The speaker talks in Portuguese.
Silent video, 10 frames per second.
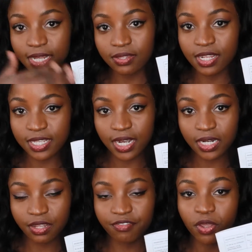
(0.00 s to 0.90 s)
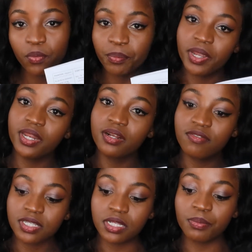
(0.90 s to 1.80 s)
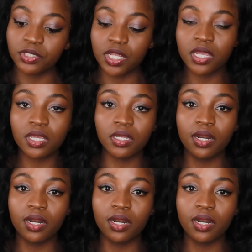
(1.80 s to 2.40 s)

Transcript: Dentro dessa carta vem um pin que você depois tem que